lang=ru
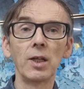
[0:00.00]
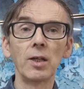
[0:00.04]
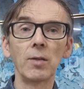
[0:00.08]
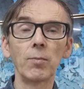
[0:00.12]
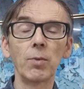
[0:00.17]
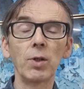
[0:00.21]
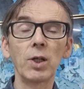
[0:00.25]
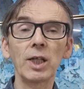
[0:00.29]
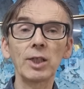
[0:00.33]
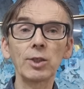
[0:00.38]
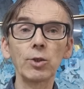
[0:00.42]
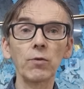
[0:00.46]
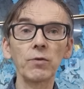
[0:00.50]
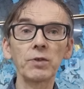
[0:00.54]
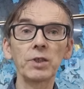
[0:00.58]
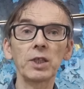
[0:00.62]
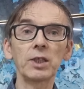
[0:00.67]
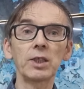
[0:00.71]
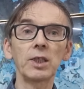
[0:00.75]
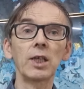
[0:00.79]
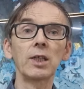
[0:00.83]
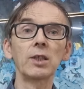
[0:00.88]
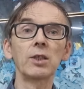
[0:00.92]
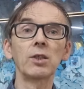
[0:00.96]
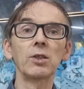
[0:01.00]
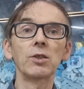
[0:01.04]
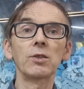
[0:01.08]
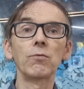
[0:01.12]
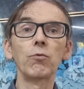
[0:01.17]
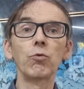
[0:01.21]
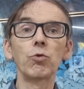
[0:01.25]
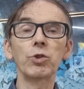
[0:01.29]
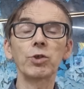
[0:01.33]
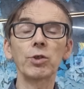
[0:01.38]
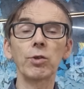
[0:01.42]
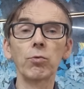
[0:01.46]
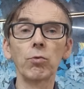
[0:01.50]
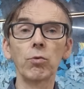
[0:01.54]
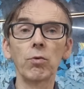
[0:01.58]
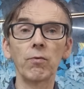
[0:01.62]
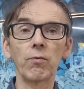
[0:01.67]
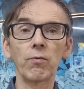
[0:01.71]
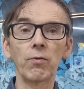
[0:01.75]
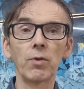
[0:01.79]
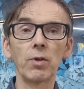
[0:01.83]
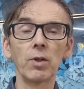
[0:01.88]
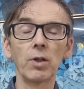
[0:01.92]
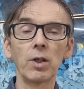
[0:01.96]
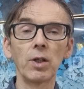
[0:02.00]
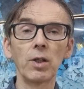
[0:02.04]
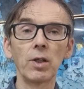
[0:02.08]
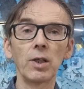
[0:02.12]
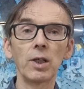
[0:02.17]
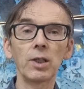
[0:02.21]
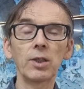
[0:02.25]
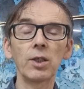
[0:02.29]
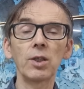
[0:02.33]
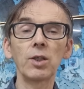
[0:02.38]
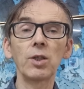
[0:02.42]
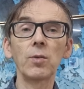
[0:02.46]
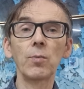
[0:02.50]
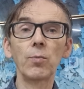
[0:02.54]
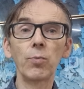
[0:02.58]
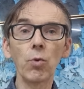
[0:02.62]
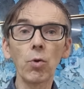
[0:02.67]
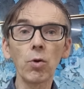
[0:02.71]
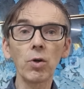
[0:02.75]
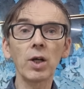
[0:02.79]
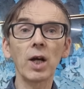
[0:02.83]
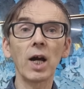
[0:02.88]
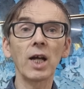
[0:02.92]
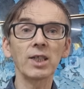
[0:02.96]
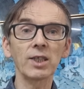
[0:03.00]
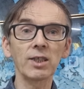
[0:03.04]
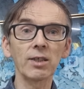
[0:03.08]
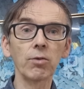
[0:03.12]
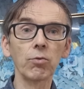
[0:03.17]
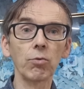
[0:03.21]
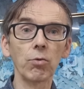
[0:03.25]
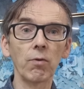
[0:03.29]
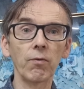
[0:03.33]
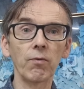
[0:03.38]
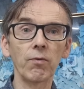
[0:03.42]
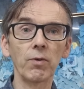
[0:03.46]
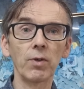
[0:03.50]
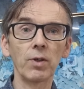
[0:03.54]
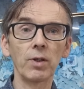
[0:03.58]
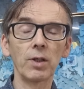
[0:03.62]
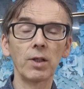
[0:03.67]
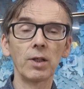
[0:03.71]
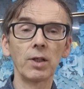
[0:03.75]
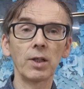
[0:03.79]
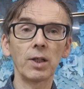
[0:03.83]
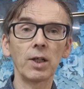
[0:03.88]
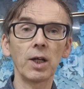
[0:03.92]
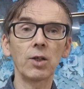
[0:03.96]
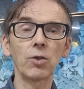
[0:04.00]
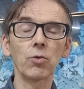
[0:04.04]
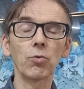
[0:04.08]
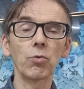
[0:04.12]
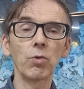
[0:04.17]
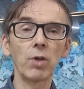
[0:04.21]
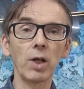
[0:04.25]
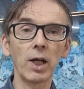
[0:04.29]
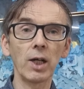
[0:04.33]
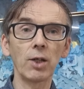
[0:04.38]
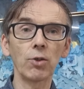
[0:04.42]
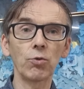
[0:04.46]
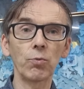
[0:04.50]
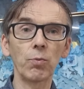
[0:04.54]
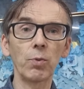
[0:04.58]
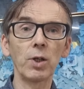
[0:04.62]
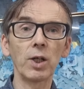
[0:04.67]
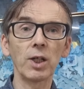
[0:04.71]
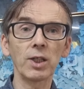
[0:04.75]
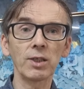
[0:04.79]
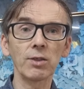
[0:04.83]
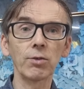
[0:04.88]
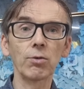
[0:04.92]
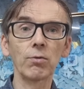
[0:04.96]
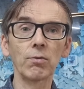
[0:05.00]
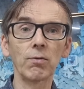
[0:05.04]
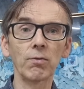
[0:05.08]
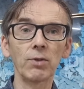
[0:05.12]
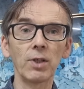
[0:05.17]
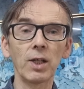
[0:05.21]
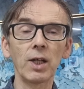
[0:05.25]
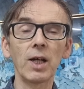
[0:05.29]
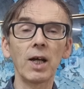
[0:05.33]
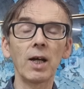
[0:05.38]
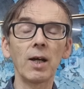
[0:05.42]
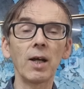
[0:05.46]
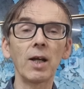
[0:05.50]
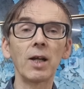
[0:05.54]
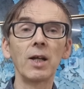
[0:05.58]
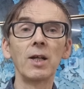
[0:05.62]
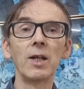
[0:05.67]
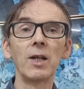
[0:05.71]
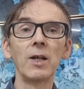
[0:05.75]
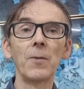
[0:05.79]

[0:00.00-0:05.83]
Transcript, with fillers: Богословие состоит из двух слов. Это не Бог, а слов – как ругают богослову, да, а,